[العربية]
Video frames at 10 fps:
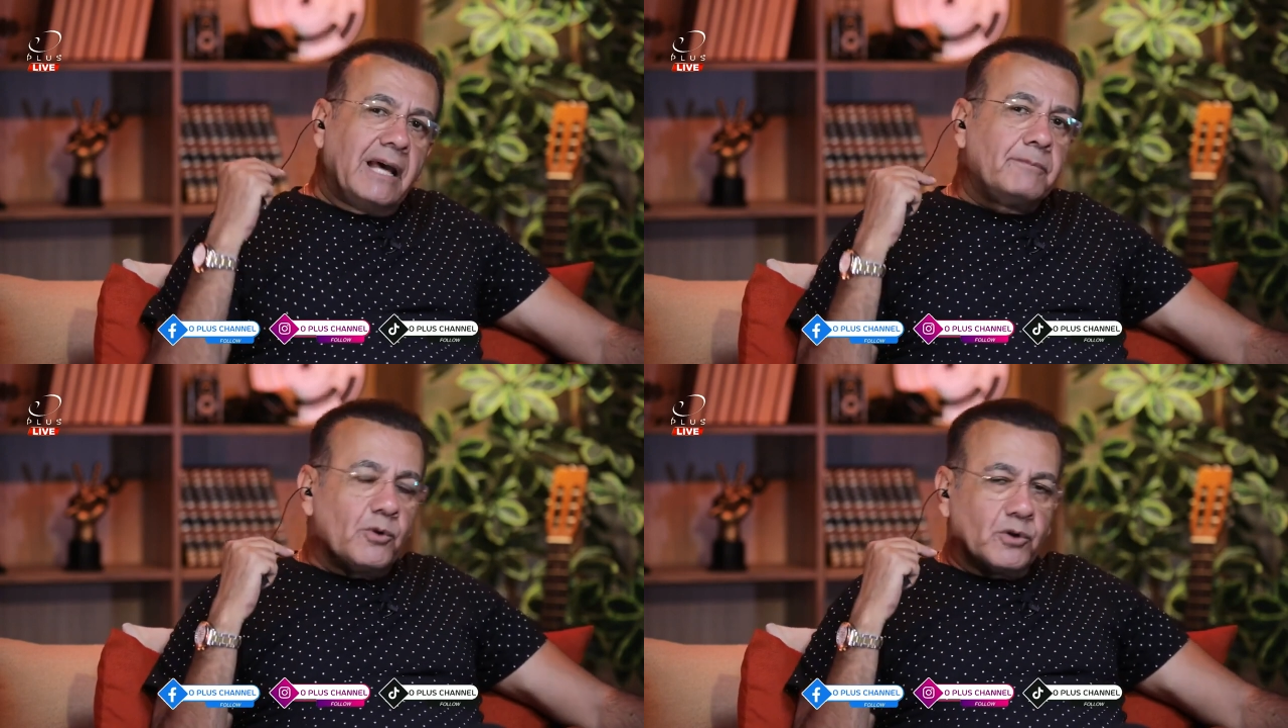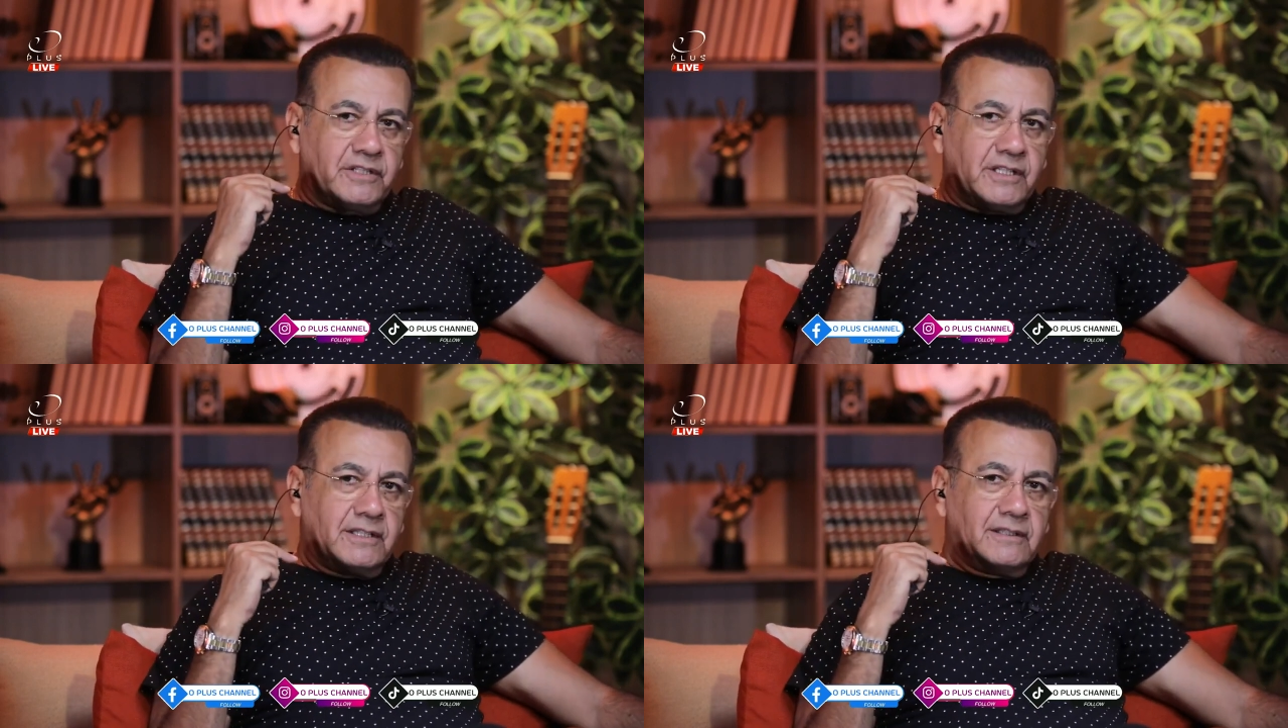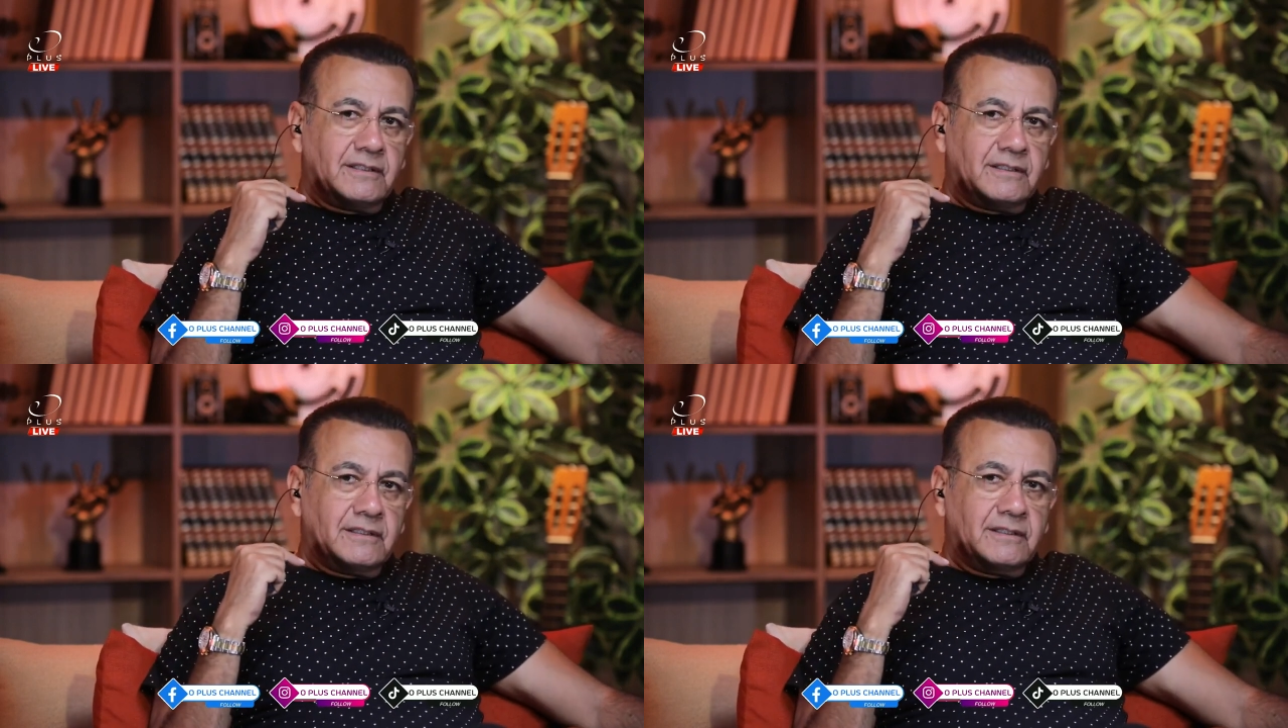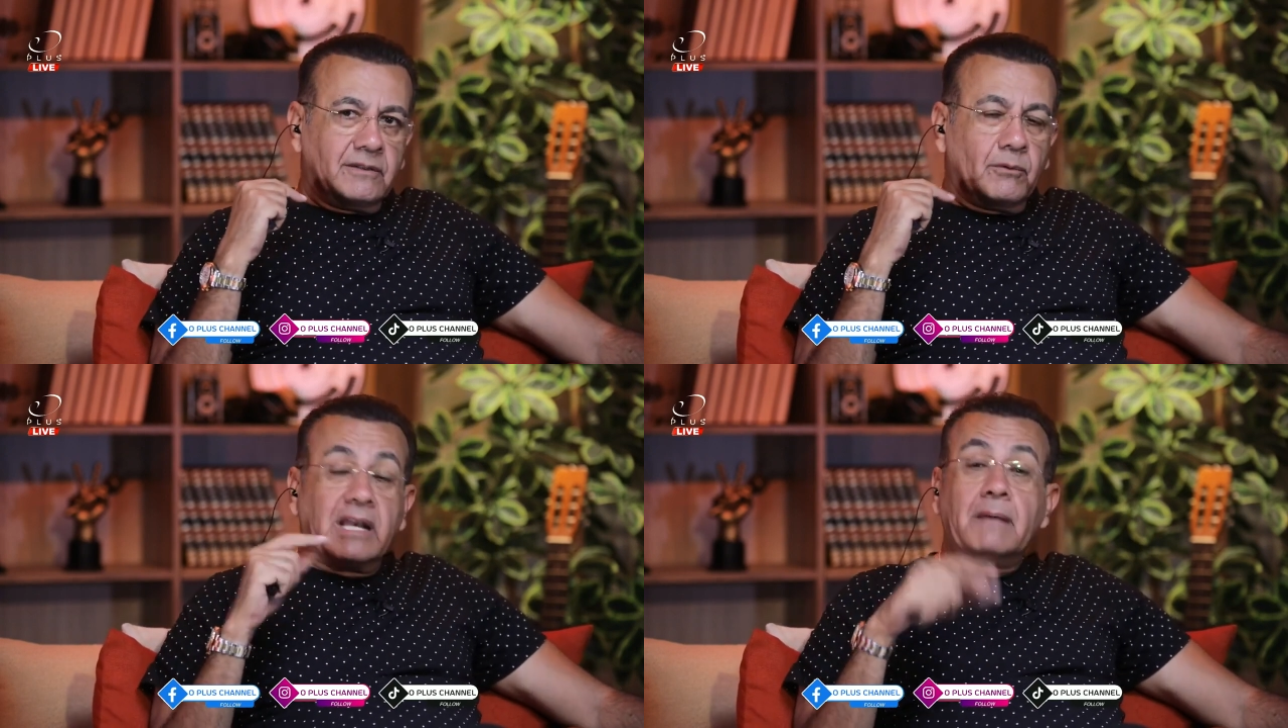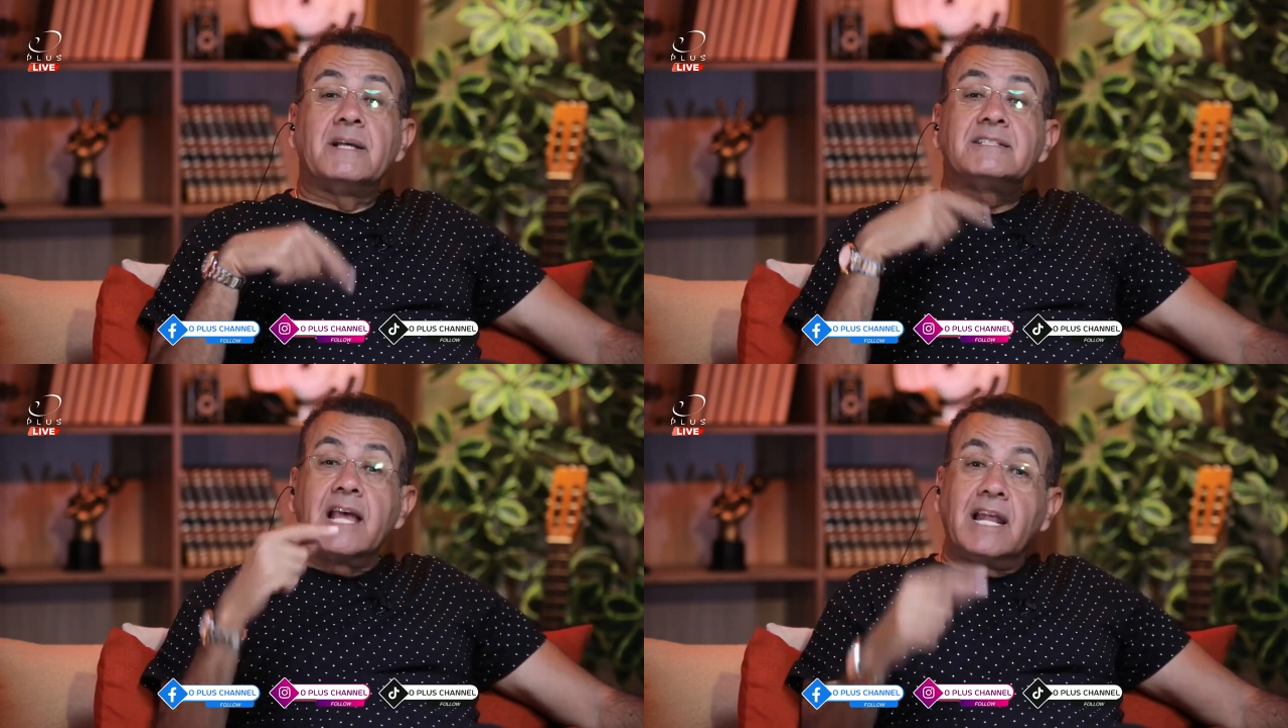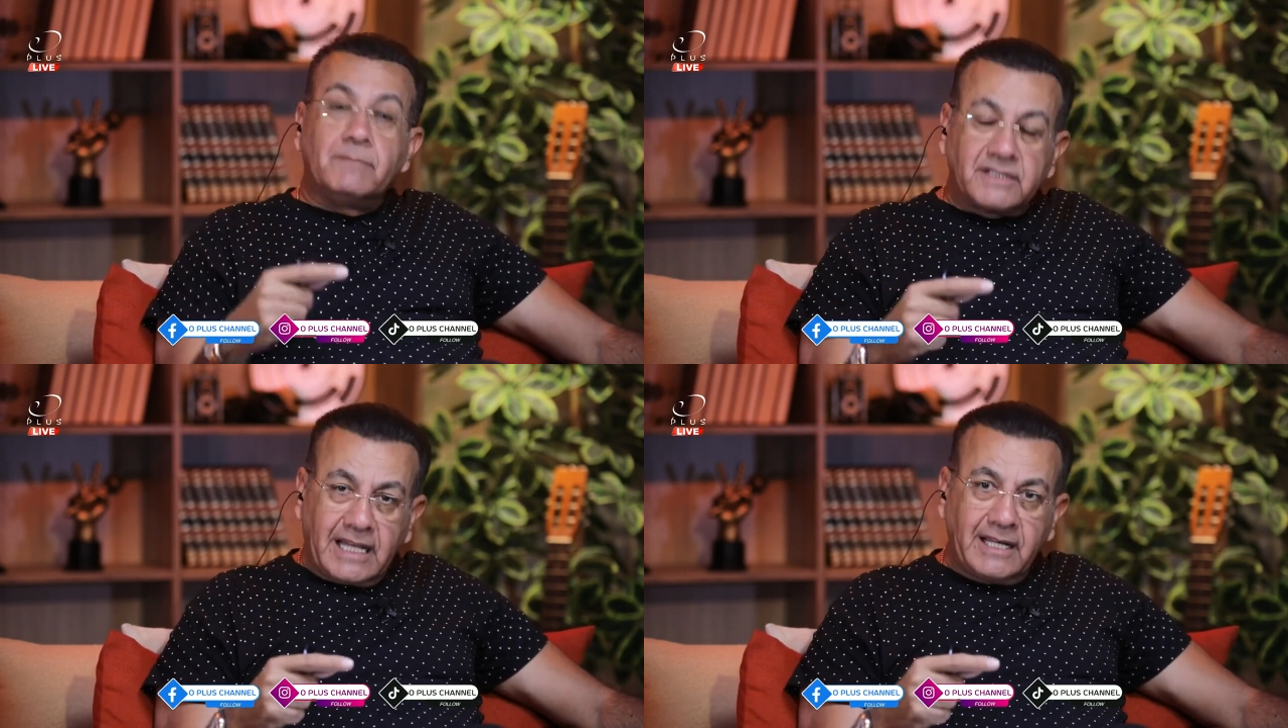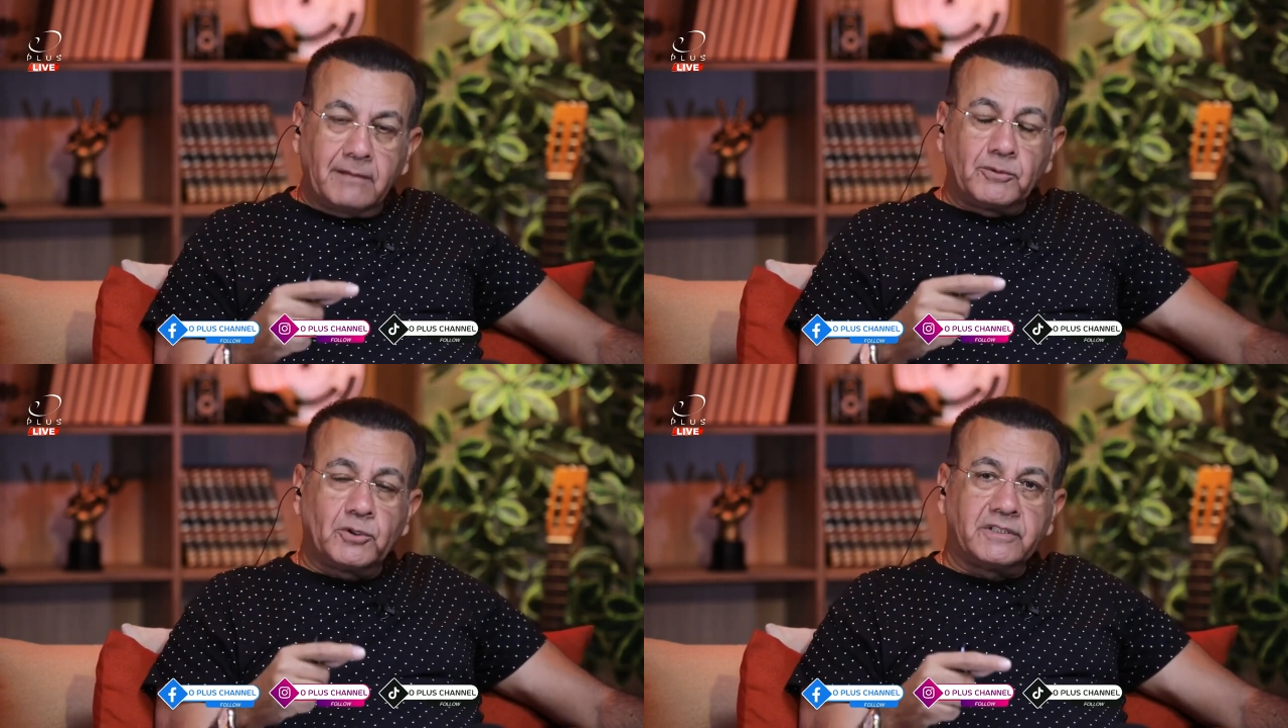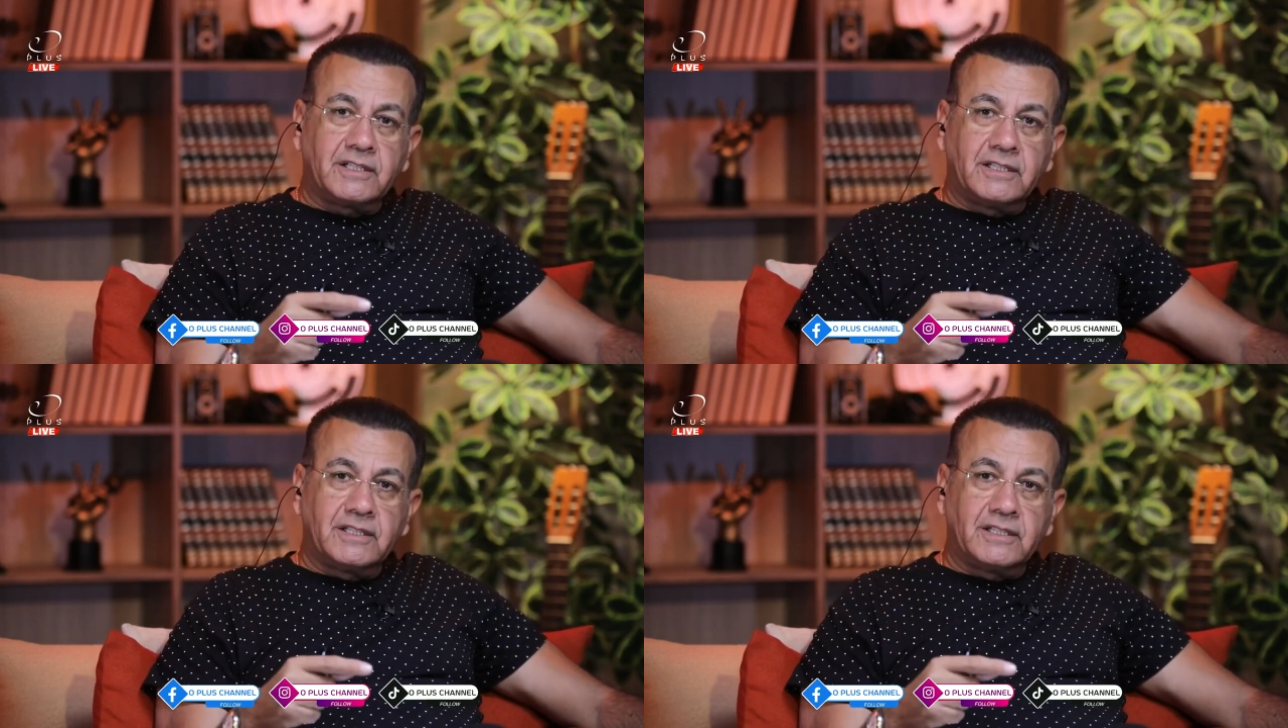باختك ولا ما أيوة. زال متعلق باختك